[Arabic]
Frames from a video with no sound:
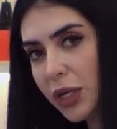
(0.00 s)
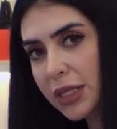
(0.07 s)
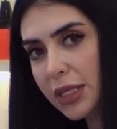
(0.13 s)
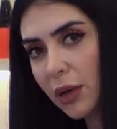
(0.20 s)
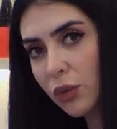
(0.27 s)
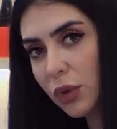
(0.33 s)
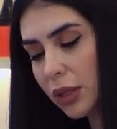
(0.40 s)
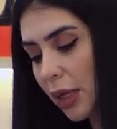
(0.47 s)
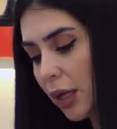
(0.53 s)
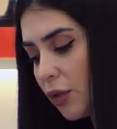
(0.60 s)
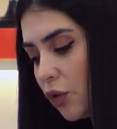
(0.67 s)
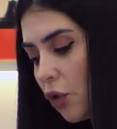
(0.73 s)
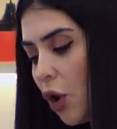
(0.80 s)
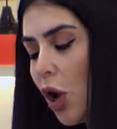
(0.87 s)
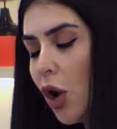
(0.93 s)
بريس او
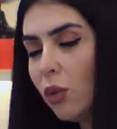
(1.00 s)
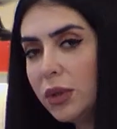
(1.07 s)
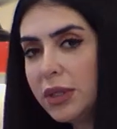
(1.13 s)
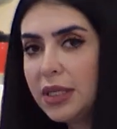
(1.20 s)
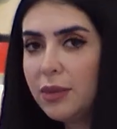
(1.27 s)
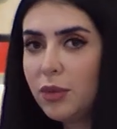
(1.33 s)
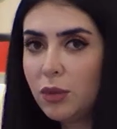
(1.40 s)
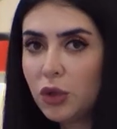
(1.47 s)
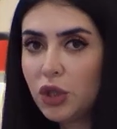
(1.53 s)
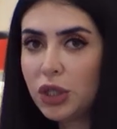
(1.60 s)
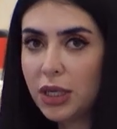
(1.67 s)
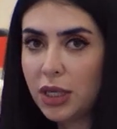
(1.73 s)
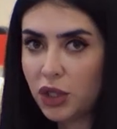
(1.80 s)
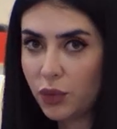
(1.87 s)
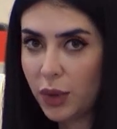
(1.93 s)
نضغطه ونصير
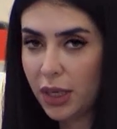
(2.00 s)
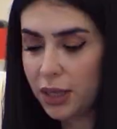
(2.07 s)
بمشكله شوي